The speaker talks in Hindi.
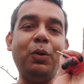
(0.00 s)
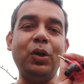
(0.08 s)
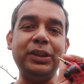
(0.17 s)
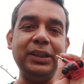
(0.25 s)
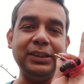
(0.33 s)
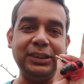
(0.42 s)

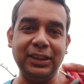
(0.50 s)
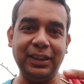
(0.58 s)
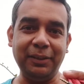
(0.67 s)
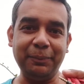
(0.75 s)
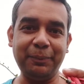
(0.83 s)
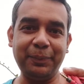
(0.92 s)
बहुत ही अच्छा
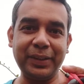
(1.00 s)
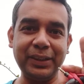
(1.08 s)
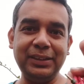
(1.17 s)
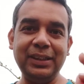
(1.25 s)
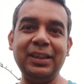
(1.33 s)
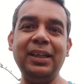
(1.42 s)
है
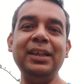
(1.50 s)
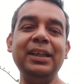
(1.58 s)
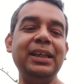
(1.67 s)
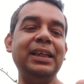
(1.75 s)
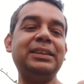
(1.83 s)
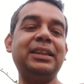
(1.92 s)
ठीक है
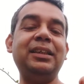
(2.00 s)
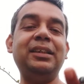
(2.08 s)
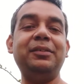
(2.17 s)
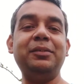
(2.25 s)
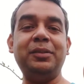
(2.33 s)
इसका